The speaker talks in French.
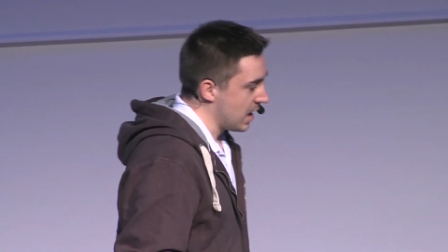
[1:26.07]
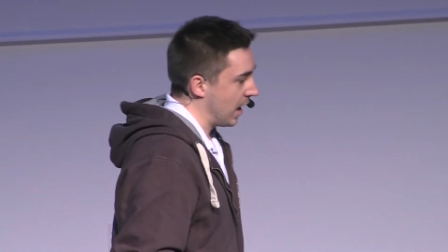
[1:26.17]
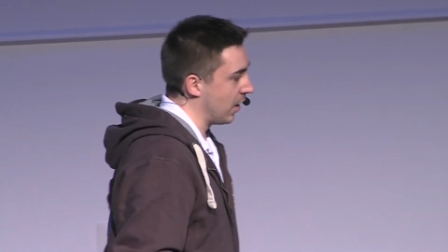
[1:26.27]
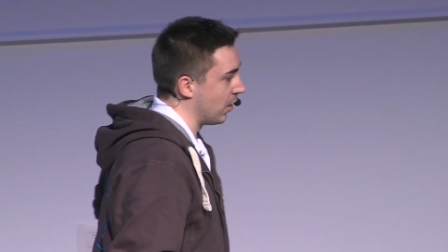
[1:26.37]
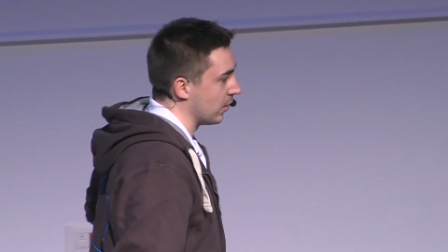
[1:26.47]

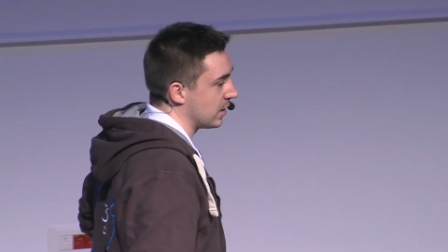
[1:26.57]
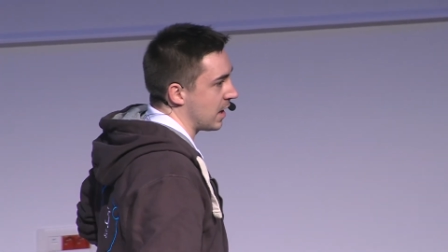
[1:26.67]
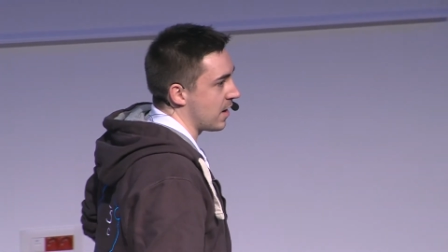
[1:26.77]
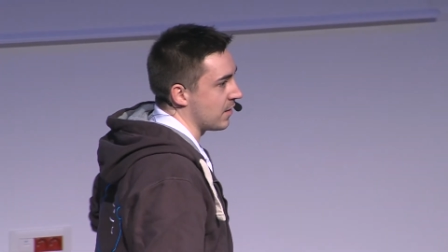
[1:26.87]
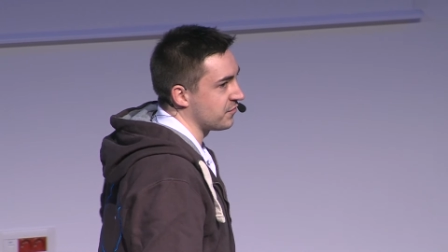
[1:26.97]
Alors,
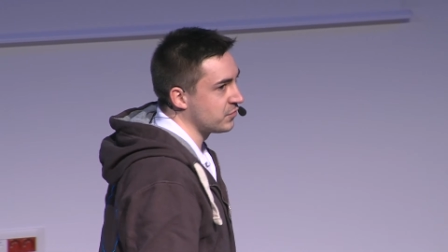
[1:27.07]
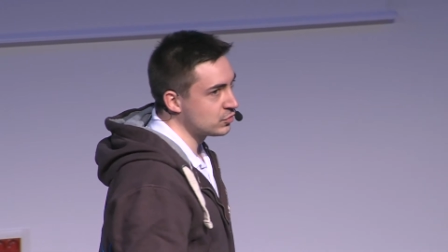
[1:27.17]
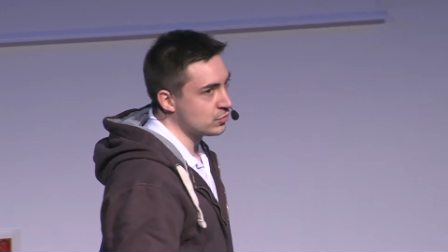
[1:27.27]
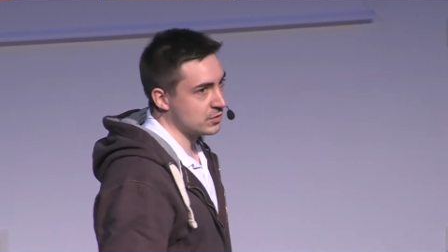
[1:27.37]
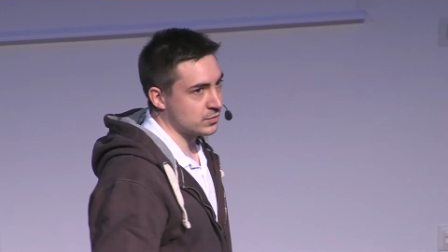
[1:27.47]
la
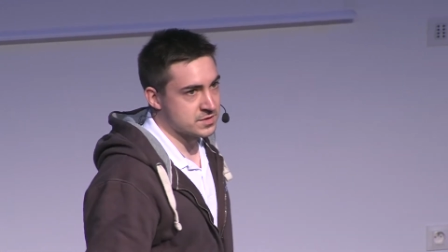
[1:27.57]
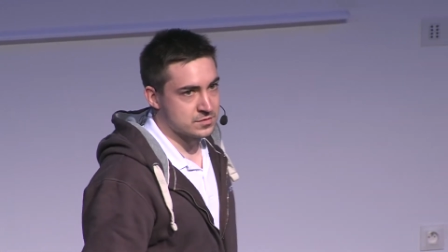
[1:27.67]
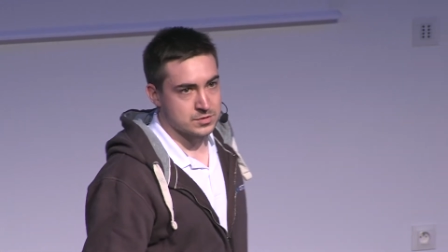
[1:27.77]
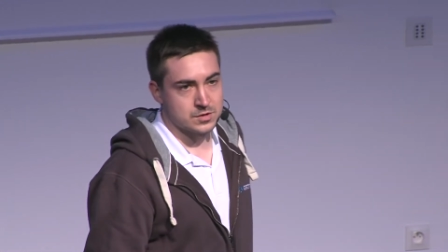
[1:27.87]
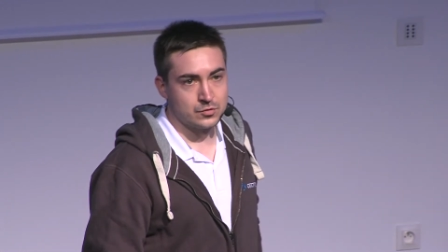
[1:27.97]
photo à
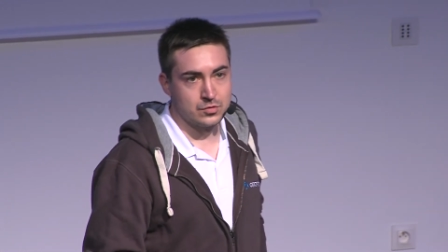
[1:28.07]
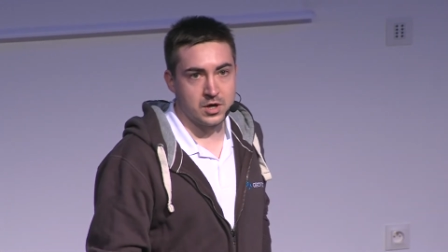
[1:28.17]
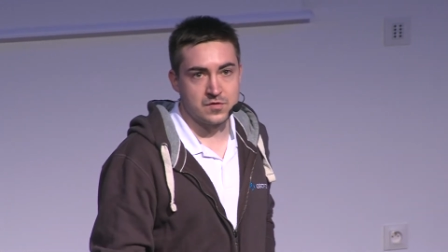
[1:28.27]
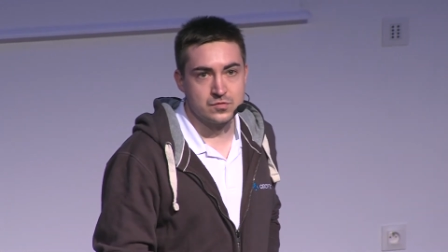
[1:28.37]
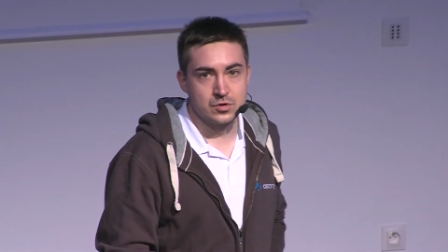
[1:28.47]
360
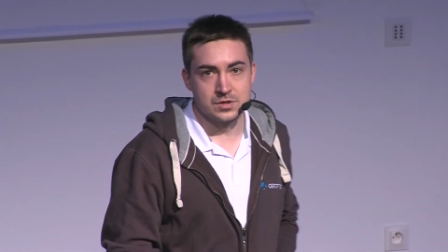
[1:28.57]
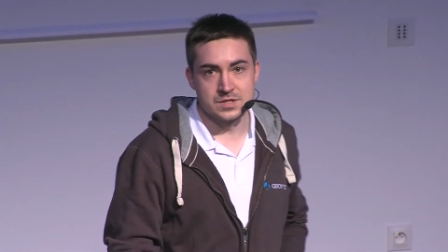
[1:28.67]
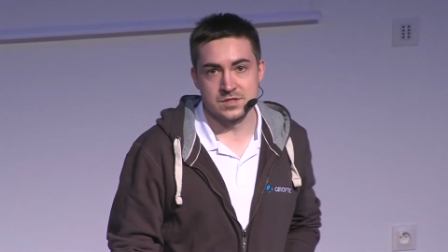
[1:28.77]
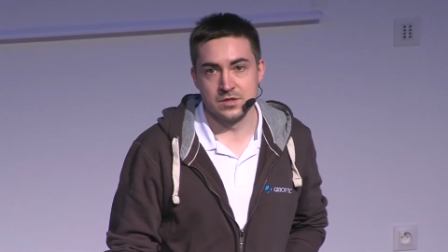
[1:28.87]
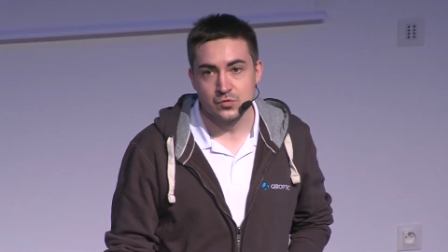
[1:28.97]
degrés, vous
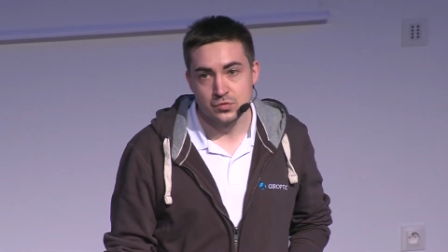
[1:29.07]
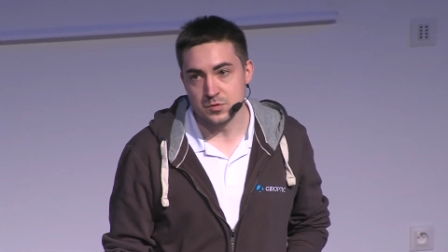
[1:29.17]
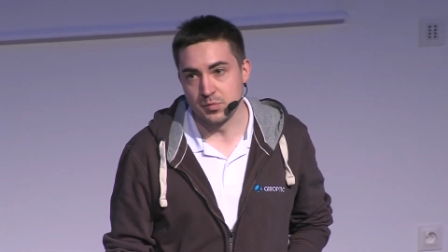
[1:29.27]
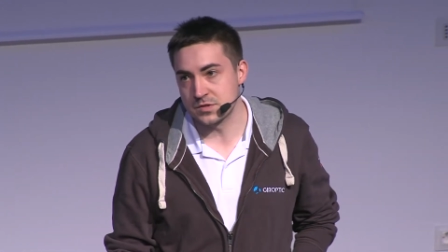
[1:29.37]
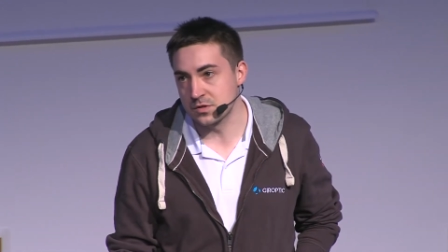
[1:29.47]
connaissez tous
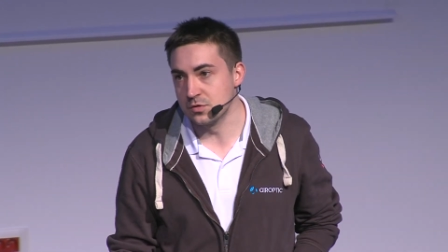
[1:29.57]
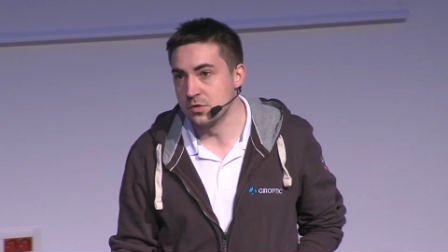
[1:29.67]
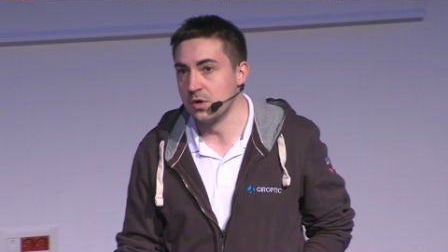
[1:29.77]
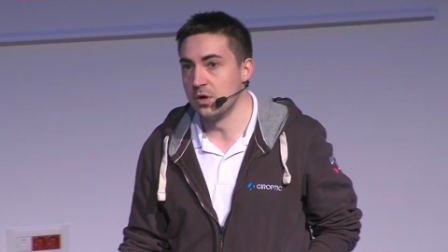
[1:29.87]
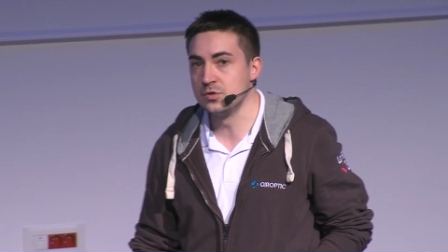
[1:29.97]
parce
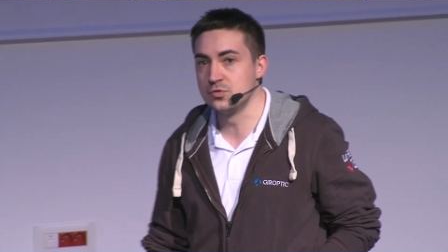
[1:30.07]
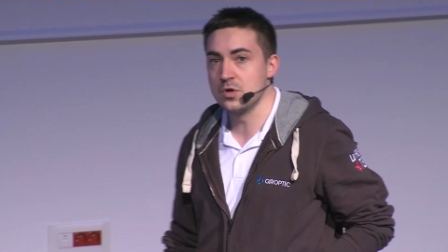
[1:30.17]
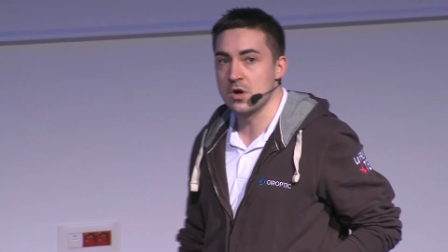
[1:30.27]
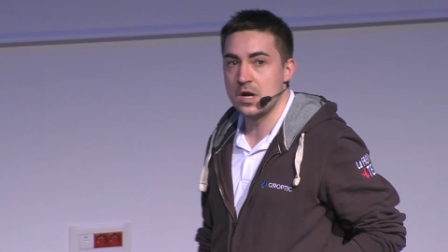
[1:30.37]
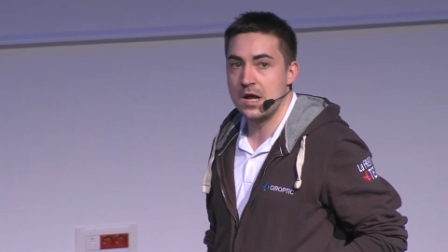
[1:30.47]
que
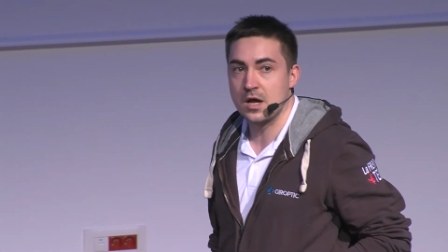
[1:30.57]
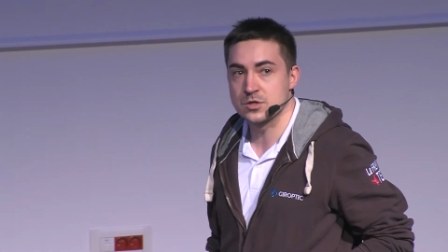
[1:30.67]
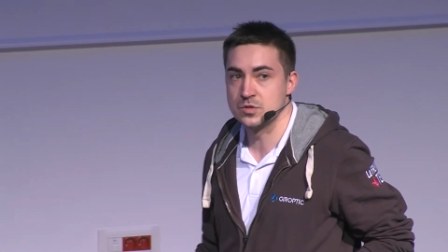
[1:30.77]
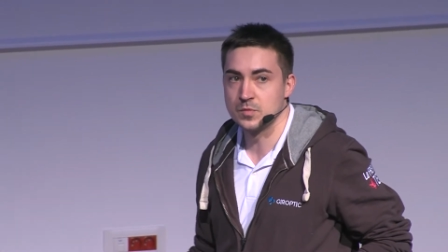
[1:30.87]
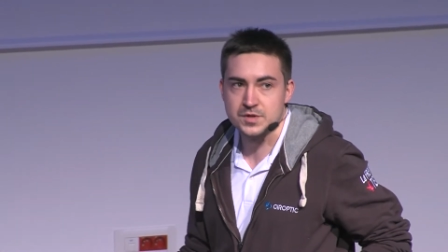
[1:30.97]
Google l'a
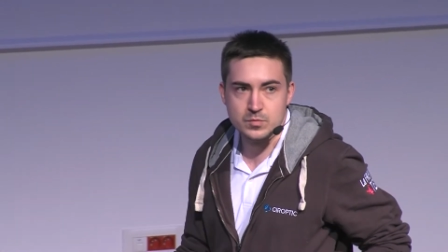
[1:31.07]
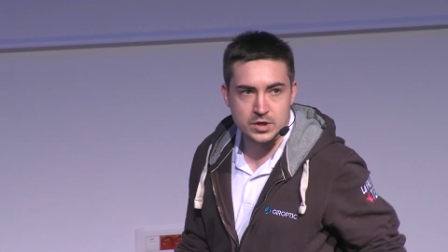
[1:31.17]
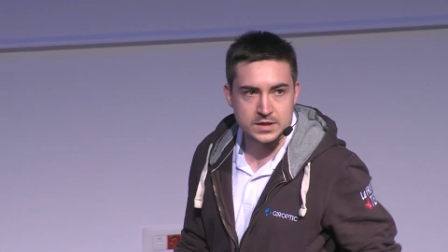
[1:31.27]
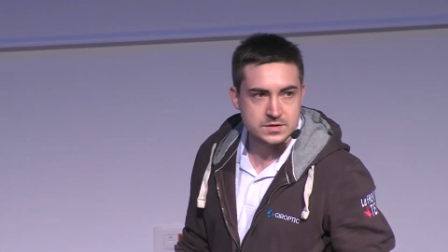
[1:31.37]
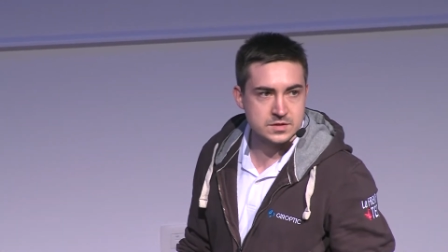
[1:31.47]
largement
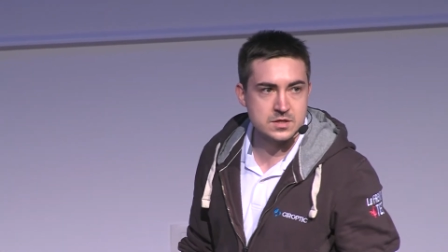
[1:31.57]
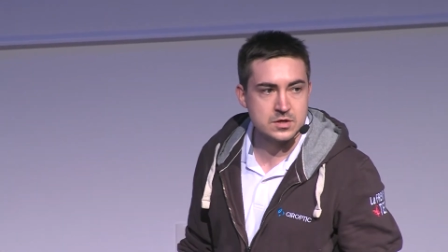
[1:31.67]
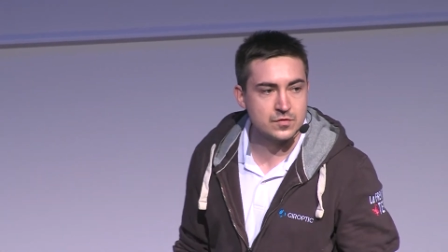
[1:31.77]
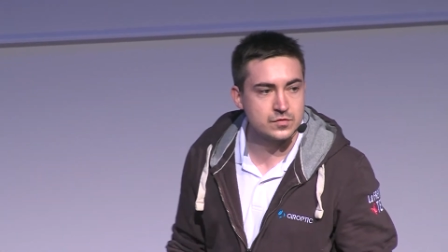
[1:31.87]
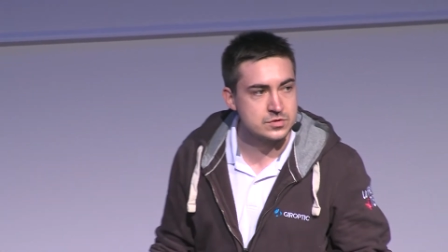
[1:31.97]
démocratisé
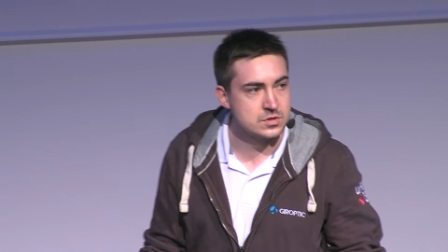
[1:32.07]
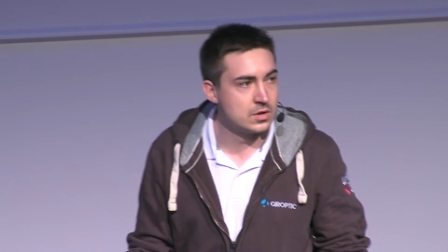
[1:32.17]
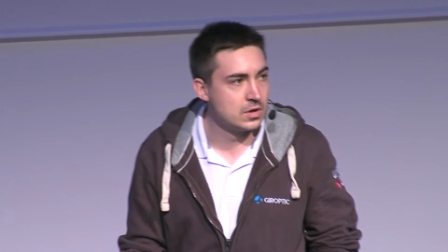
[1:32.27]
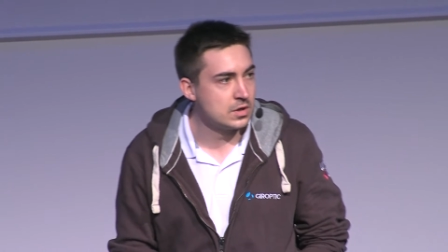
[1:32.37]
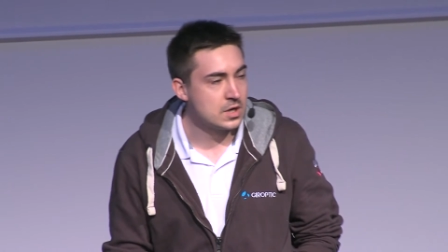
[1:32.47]
en
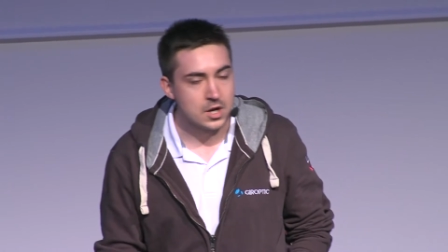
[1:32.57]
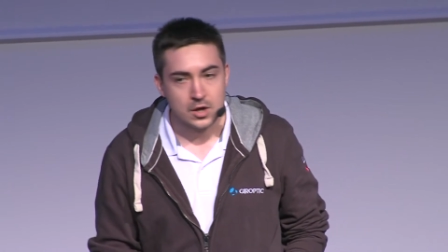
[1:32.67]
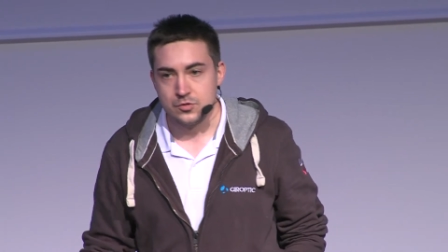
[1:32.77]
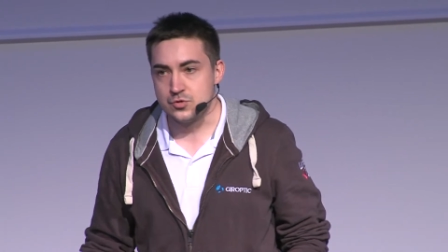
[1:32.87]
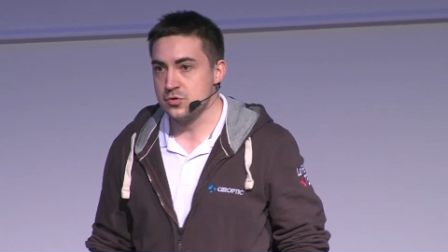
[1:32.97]
faisant
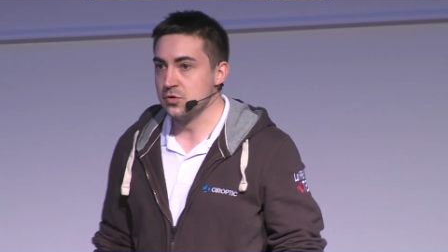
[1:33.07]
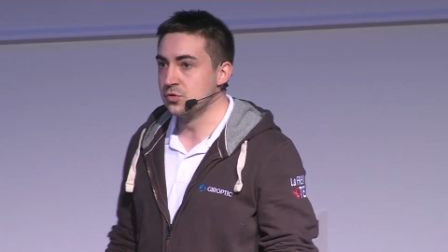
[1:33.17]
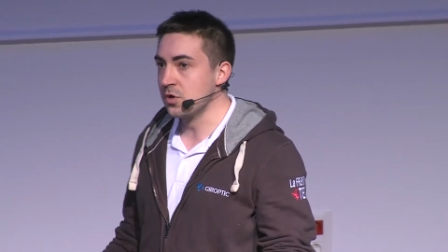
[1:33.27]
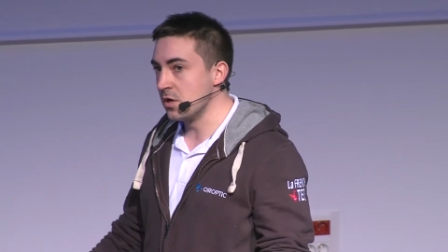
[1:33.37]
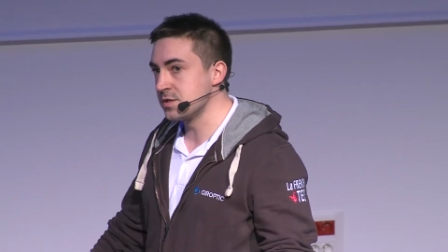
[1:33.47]
du
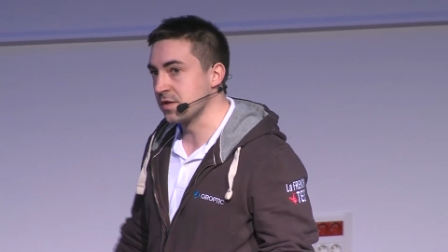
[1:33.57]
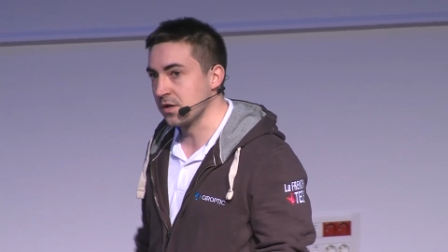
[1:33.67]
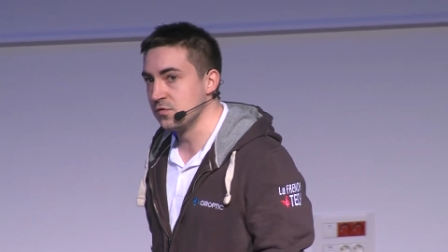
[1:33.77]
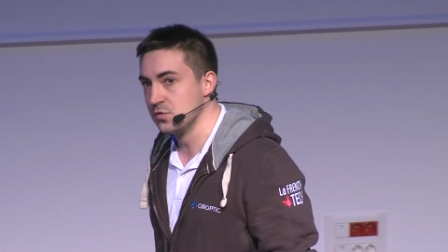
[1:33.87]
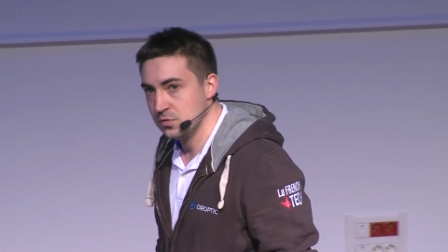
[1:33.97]
Google Street
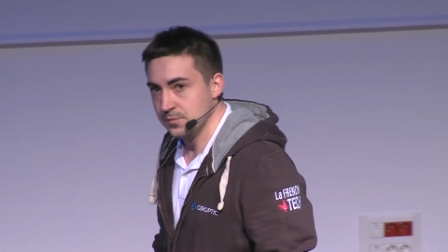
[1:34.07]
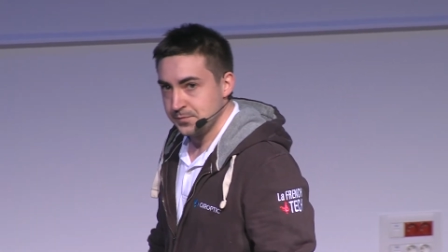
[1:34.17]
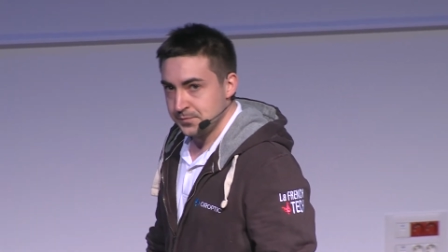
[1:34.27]
View.